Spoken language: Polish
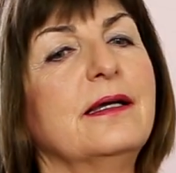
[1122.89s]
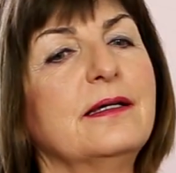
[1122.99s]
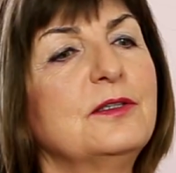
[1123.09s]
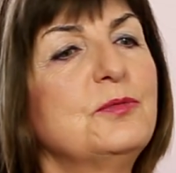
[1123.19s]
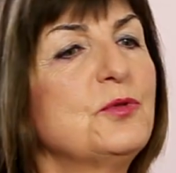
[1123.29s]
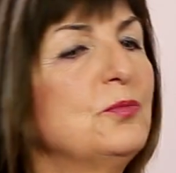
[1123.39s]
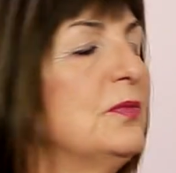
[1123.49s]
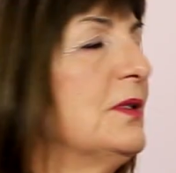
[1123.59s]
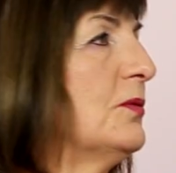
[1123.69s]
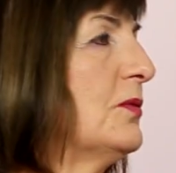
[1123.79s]
e, gdybyśmy
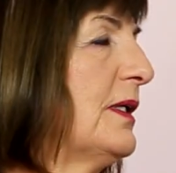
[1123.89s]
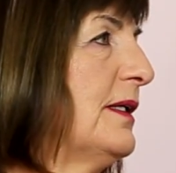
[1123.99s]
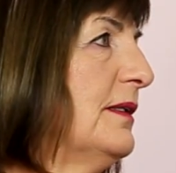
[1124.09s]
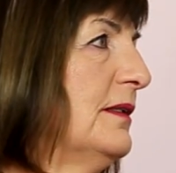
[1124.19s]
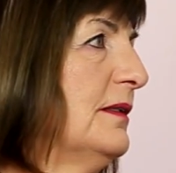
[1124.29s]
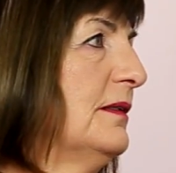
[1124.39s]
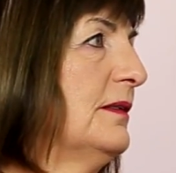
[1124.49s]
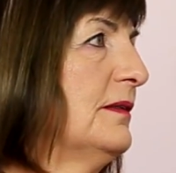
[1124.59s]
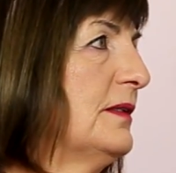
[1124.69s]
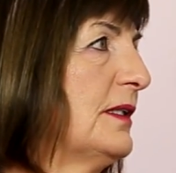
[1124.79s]
my tutaj
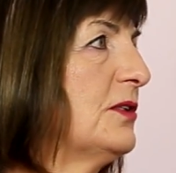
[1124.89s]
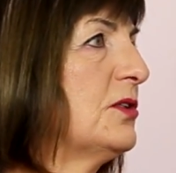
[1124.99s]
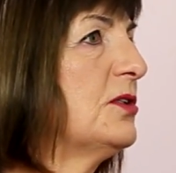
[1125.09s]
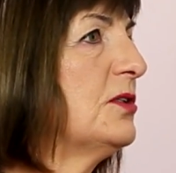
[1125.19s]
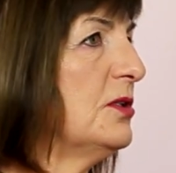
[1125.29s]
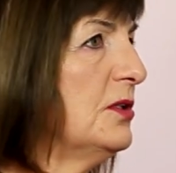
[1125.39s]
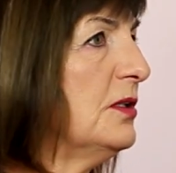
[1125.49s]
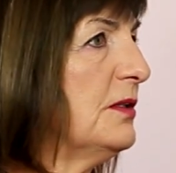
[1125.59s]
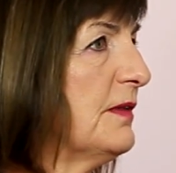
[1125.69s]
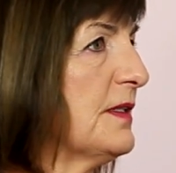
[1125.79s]
e, takie rzeczy czynili.